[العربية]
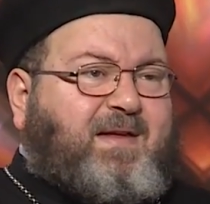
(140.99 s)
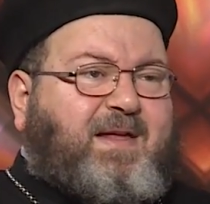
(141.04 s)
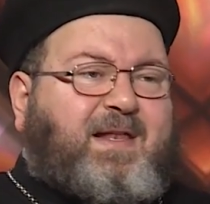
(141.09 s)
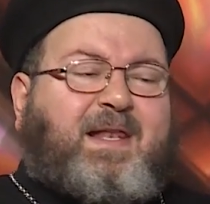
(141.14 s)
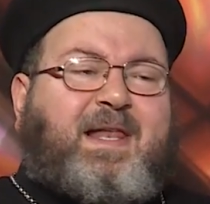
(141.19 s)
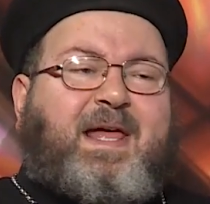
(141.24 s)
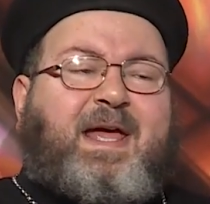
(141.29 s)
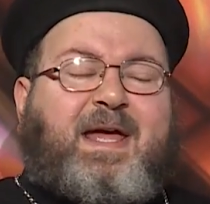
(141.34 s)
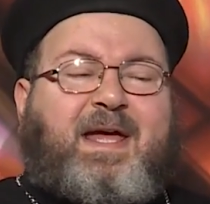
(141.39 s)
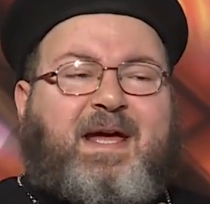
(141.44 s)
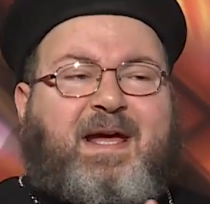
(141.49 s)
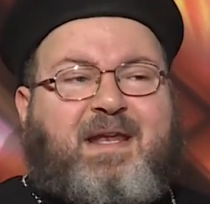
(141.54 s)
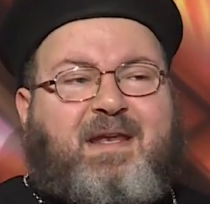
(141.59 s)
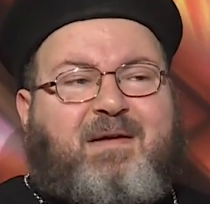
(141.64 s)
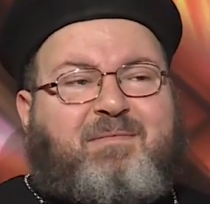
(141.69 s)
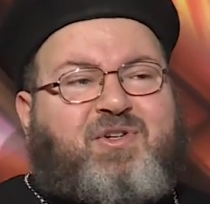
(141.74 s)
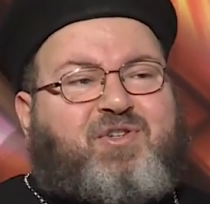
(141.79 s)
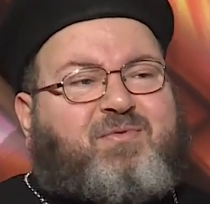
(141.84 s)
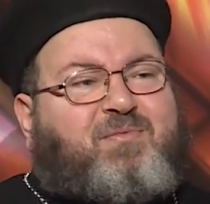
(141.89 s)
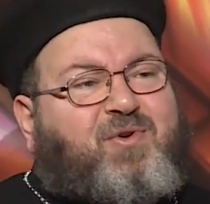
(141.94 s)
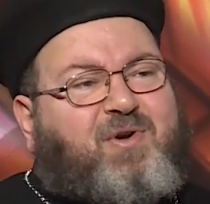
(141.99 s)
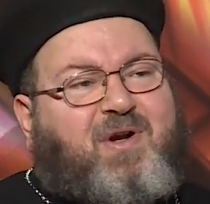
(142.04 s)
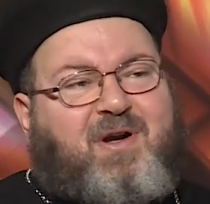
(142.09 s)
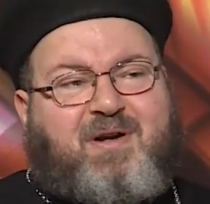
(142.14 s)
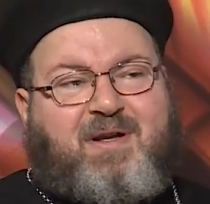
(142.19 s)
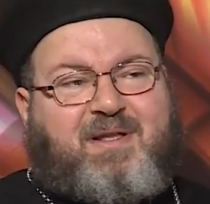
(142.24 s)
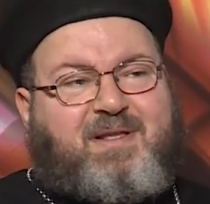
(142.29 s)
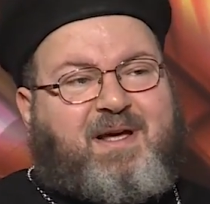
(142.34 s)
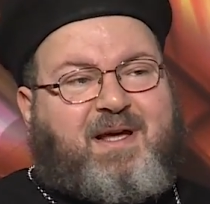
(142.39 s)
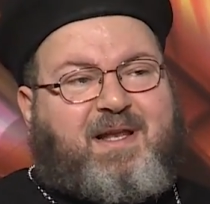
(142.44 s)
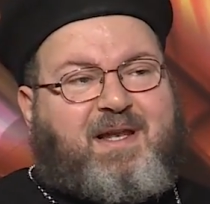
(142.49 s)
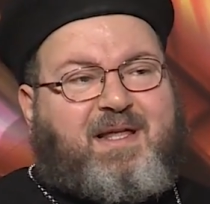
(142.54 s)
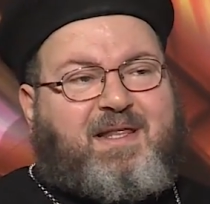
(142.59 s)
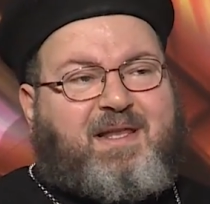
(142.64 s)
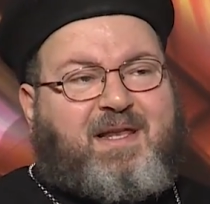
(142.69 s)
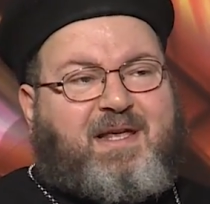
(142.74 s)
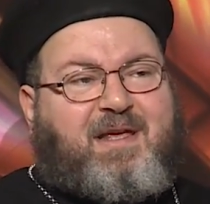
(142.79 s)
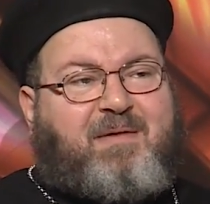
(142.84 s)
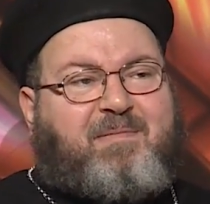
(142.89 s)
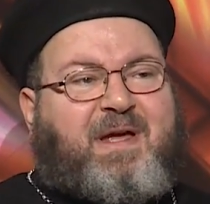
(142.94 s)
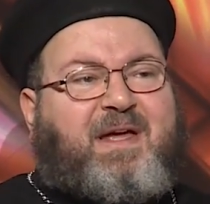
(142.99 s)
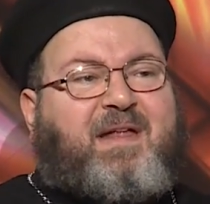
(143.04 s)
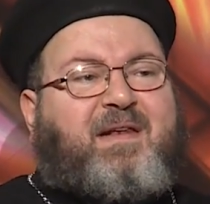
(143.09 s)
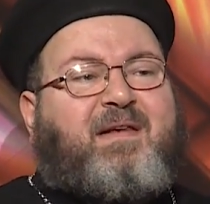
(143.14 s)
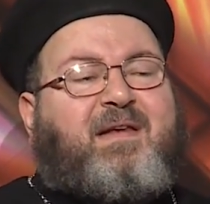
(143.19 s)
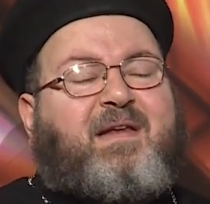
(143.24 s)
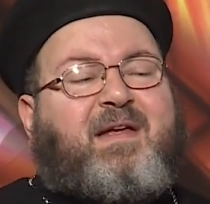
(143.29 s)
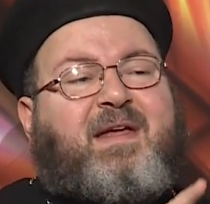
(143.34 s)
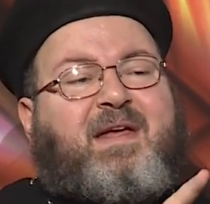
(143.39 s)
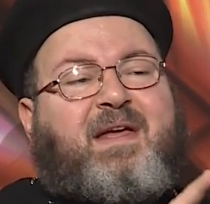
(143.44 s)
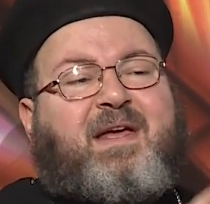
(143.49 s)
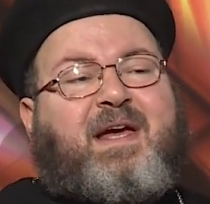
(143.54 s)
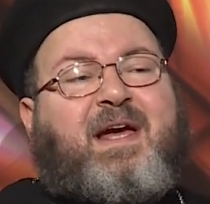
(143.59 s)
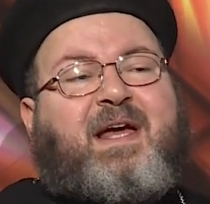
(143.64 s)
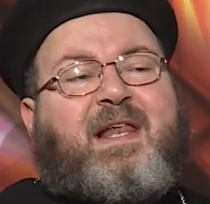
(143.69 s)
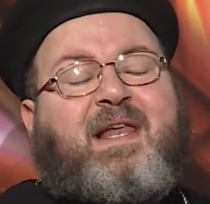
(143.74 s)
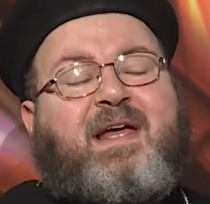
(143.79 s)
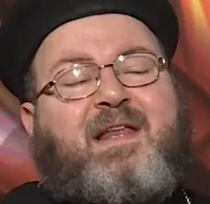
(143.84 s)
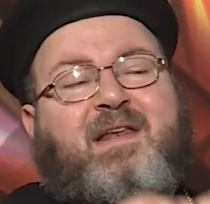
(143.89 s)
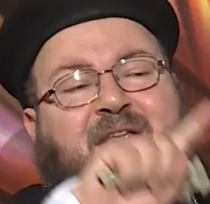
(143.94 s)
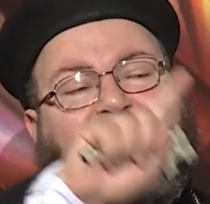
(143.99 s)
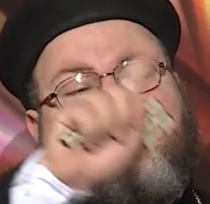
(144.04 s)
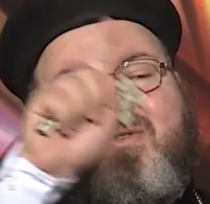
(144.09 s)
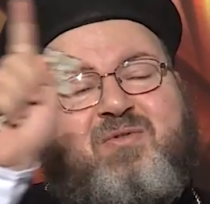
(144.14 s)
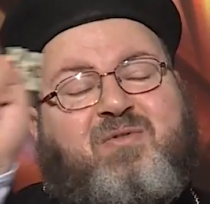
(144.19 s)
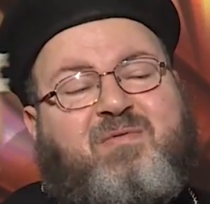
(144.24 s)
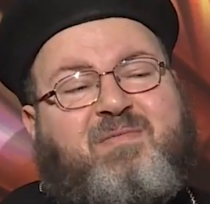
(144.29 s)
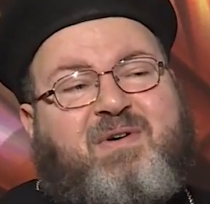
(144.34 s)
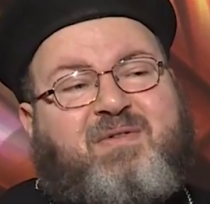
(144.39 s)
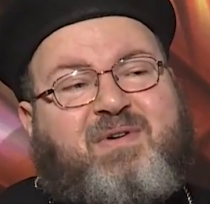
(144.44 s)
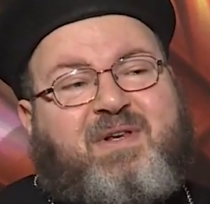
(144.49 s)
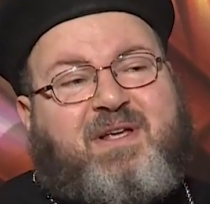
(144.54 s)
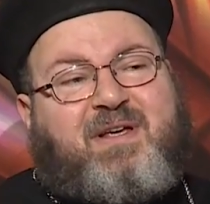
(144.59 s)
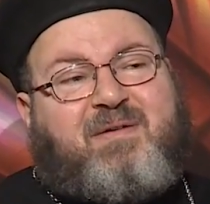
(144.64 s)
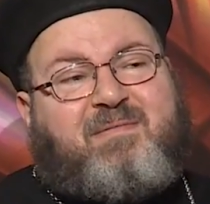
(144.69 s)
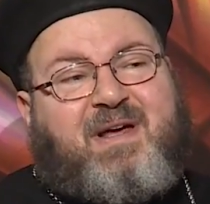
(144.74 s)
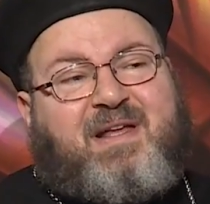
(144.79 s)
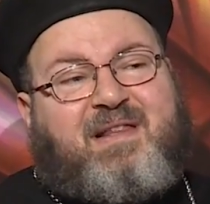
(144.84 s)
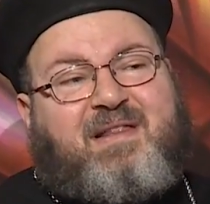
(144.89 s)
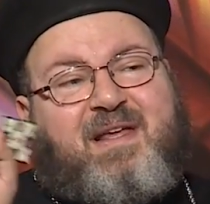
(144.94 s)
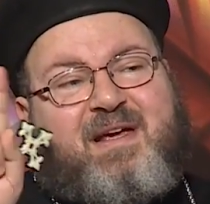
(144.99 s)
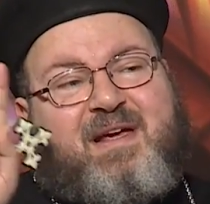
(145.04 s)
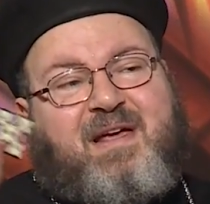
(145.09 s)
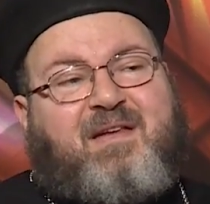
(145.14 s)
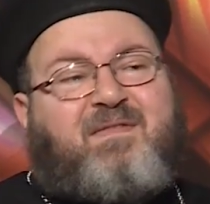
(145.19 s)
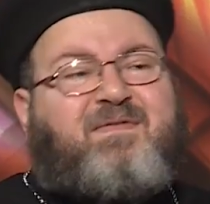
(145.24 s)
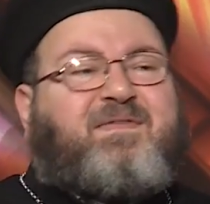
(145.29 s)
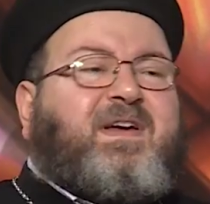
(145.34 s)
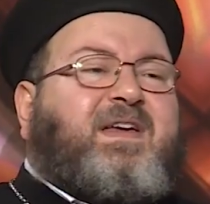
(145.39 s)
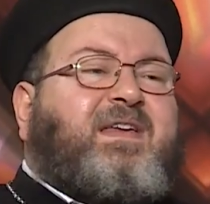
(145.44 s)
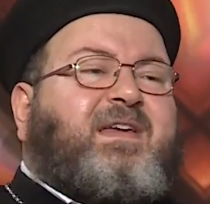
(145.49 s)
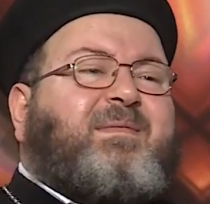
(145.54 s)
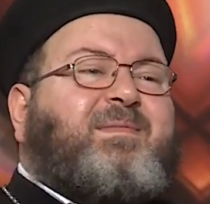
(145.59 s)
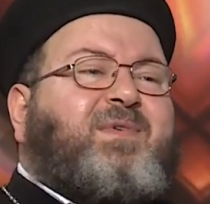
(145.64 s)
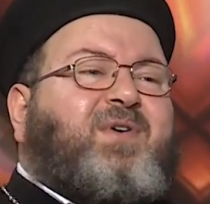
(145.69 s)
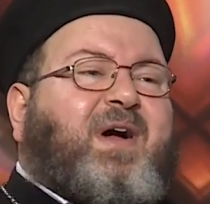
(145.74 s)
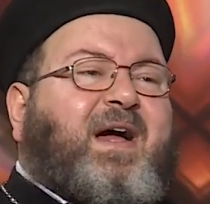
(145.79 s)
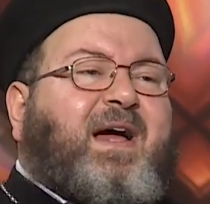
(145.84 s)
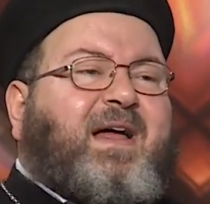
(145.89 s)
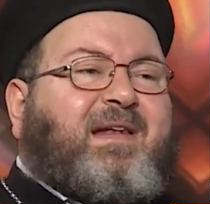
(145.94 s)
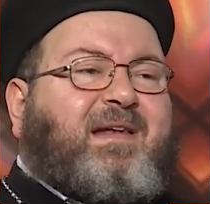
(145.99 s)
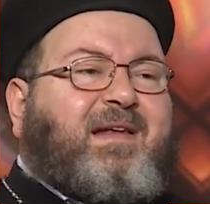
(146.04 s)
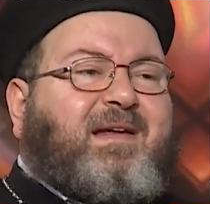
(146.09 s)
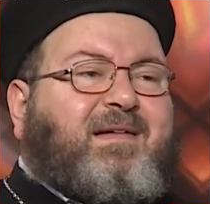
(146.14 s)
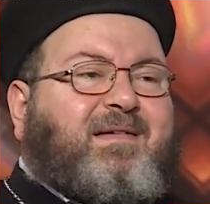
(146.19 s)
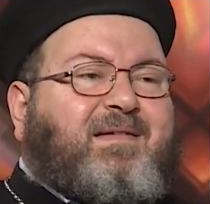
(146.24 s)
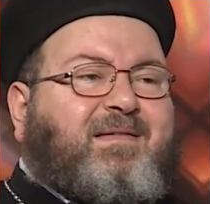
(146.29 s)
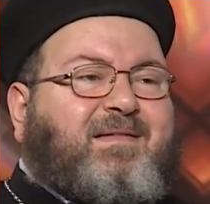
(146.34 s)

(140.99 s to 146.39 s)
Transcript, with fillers: لا احنا مش مجرد اعلان الايمان اعلان التوبه والايمان ده كان في ايام يوحنا